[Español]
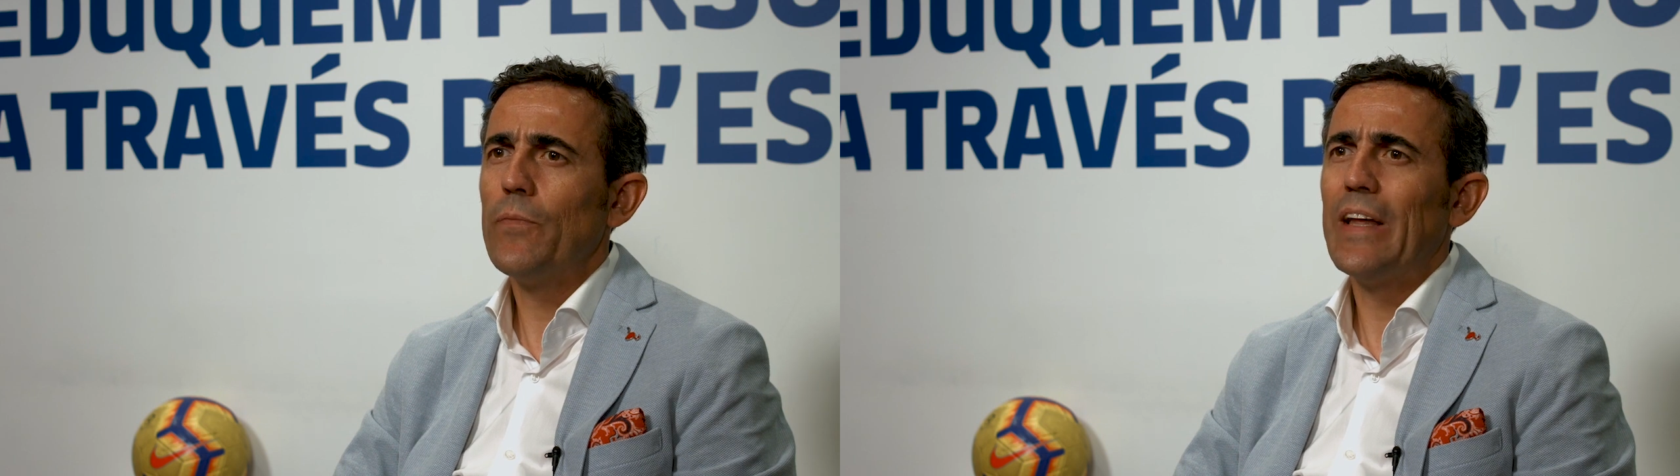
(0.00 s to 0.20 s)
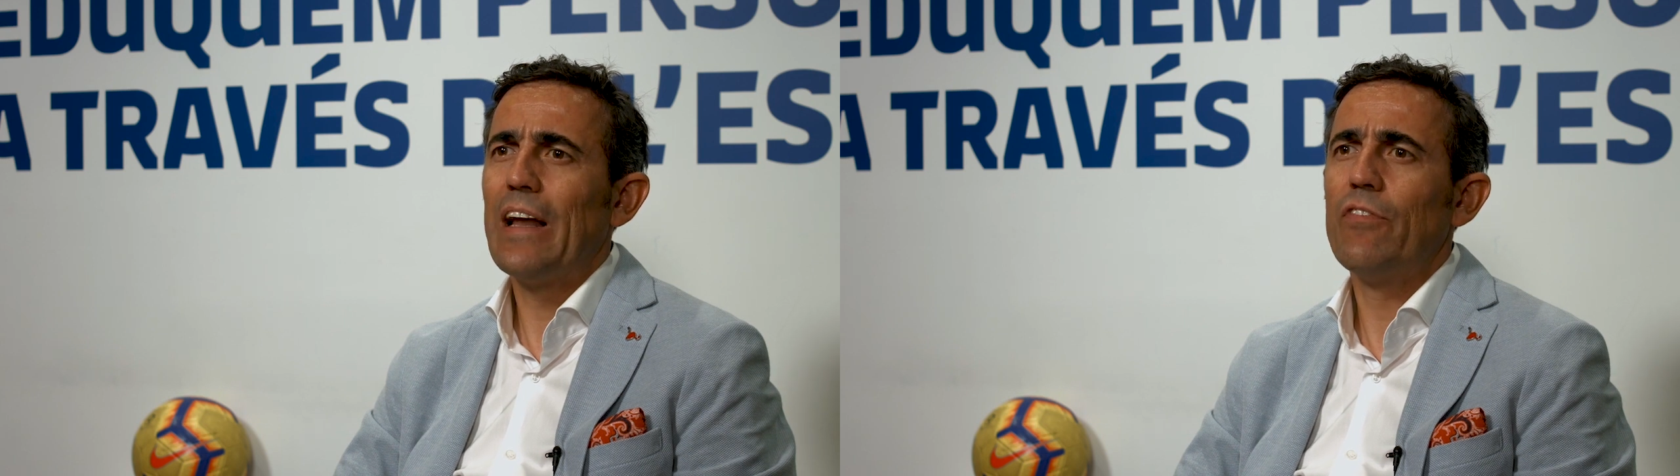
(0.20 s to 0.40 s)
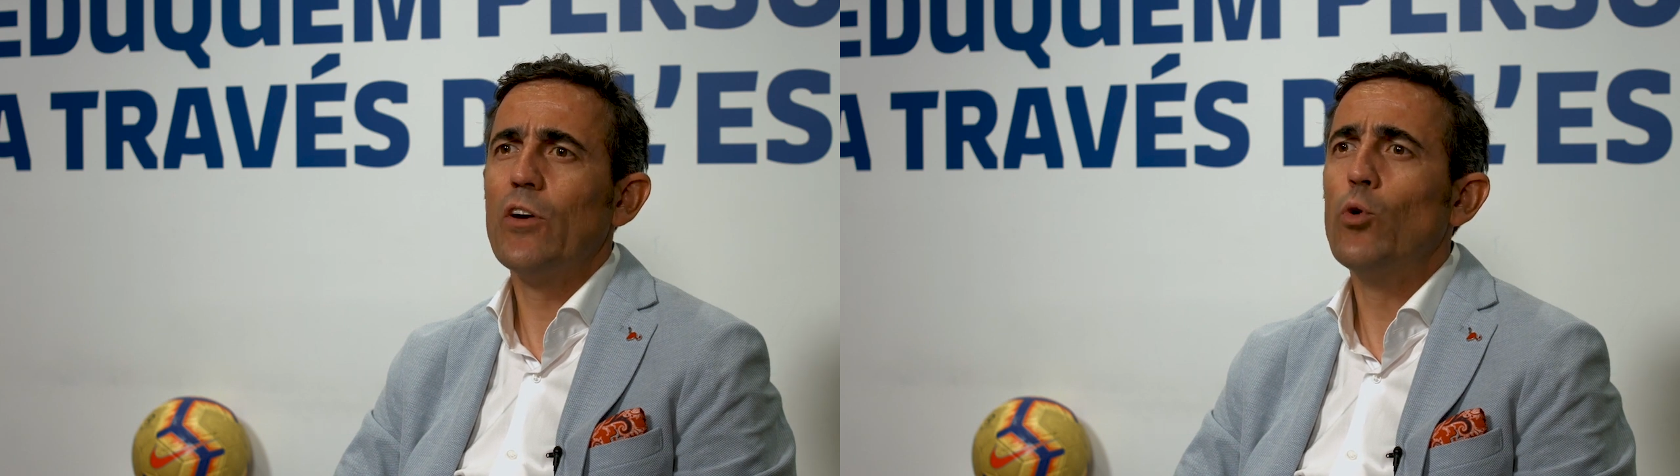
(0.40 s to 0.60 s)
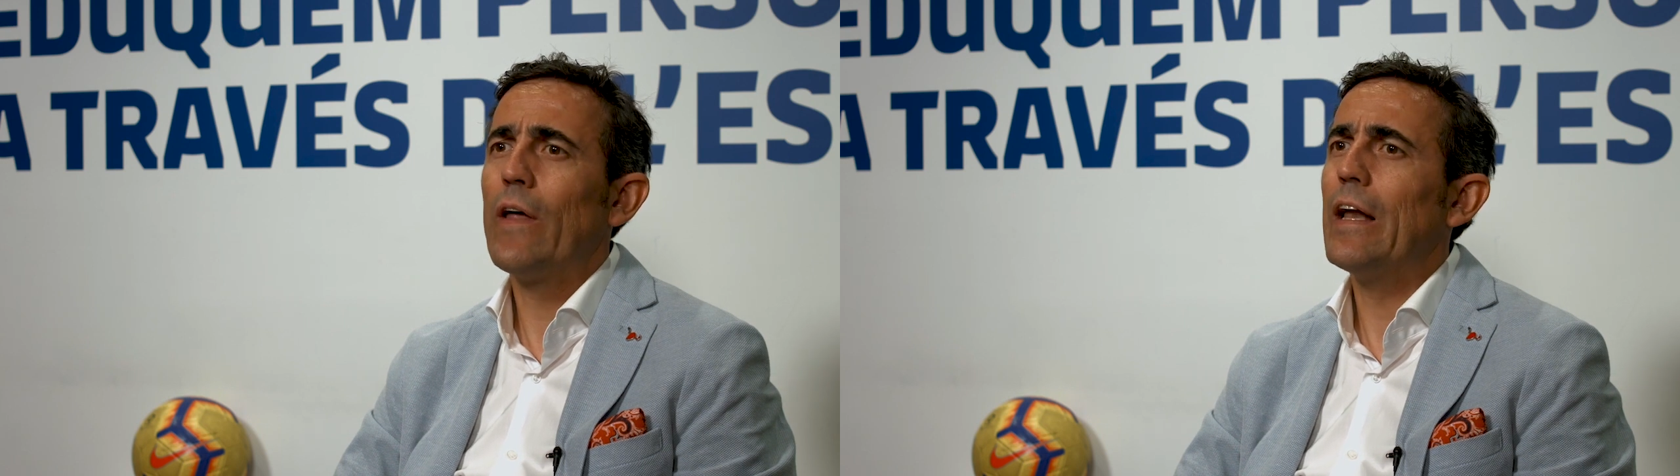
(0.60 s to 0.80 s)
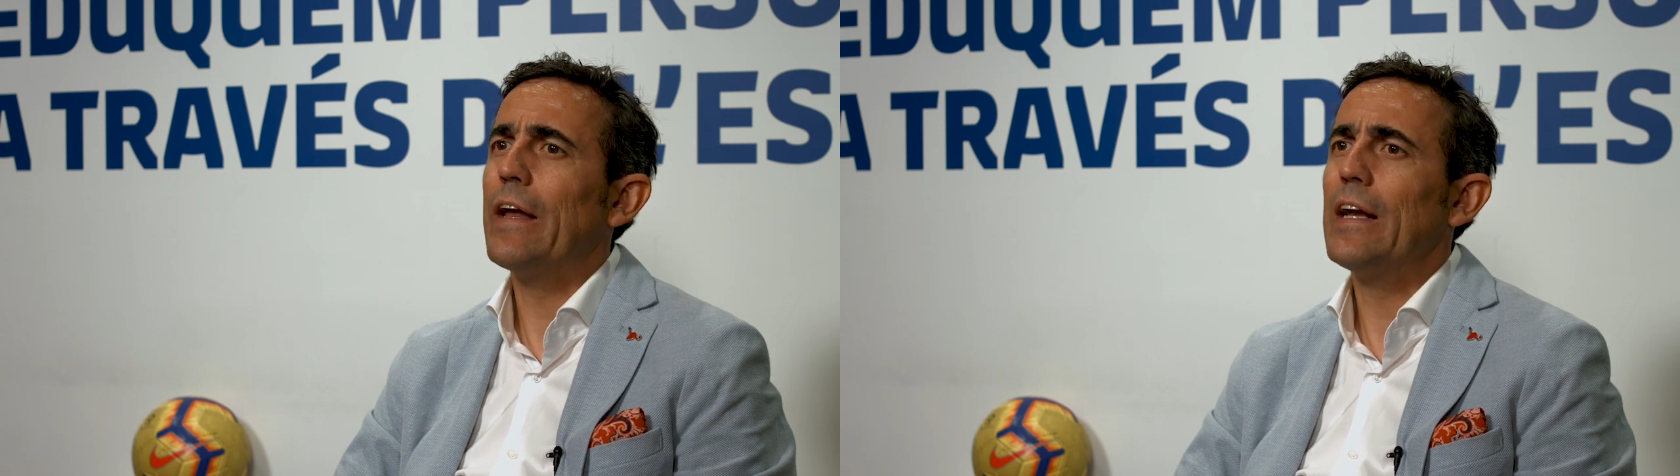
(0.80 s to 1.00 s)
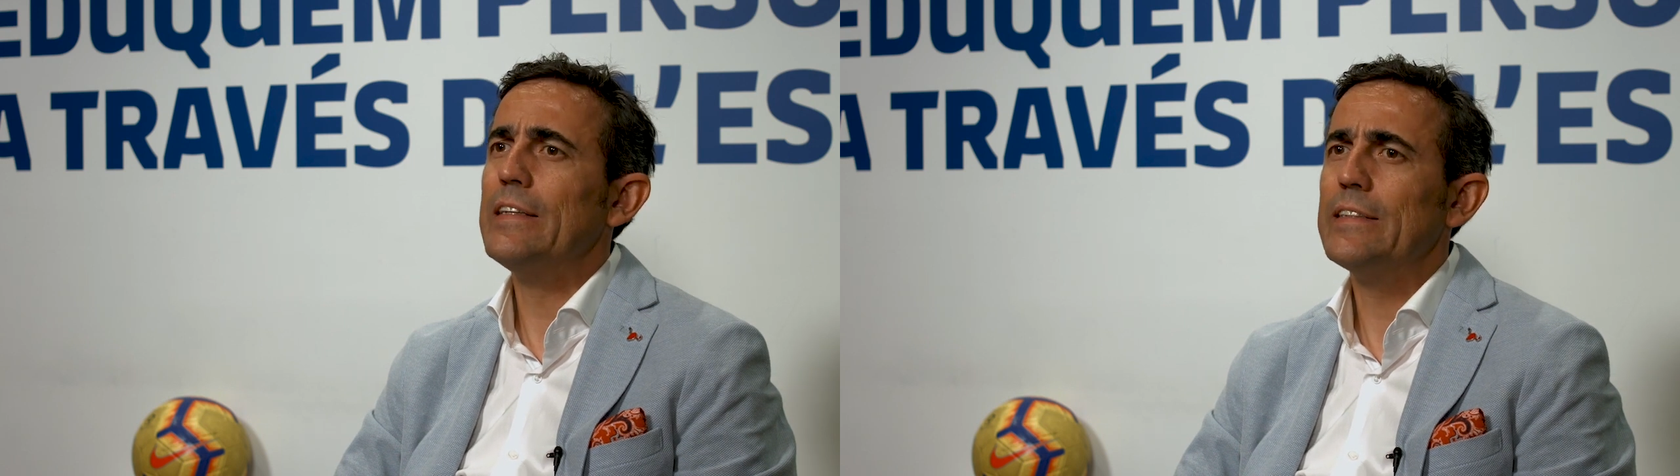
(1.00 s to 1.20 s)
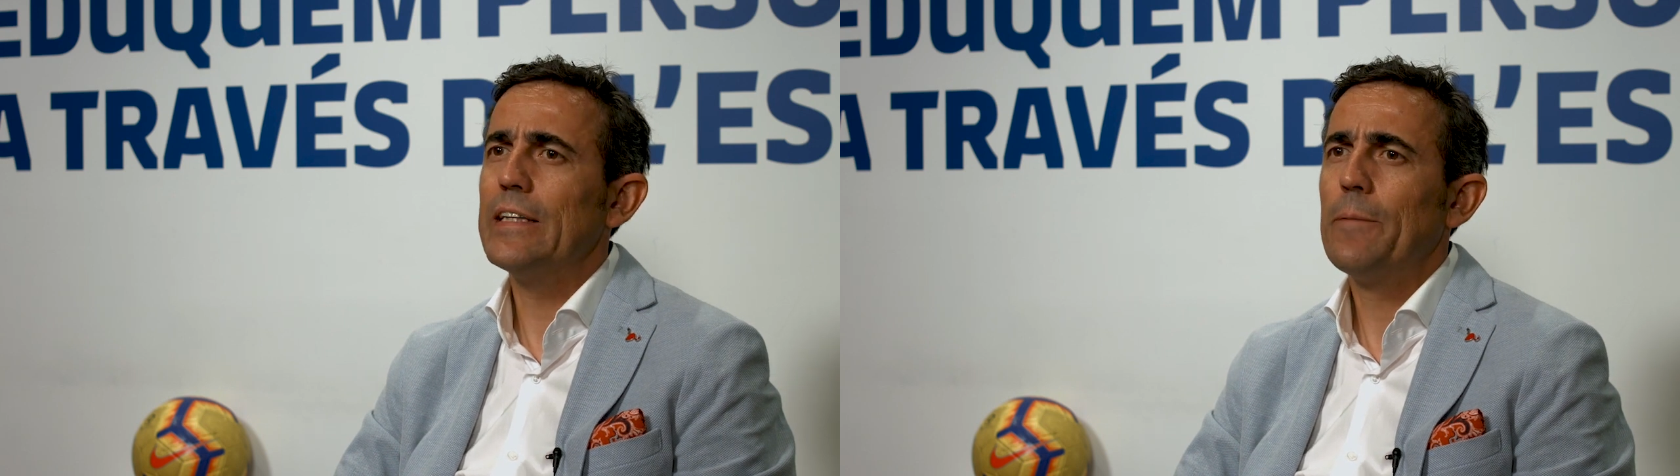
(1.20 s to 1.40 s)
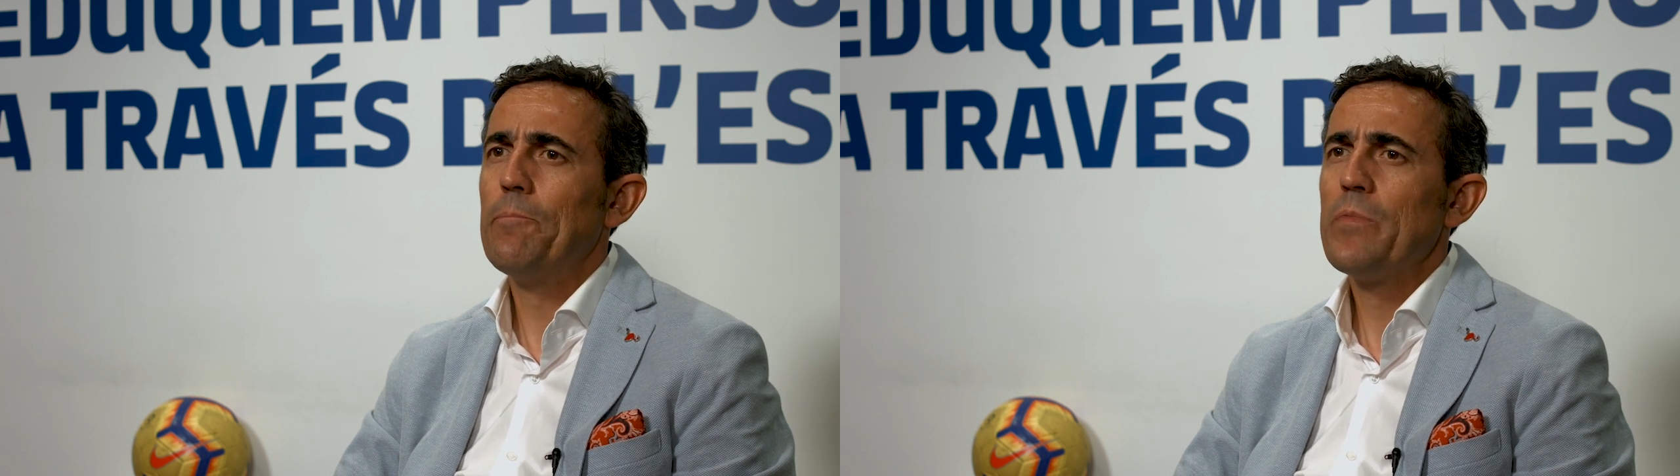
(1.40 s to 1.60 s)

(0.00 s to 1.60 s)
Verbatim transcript: de la figura del analista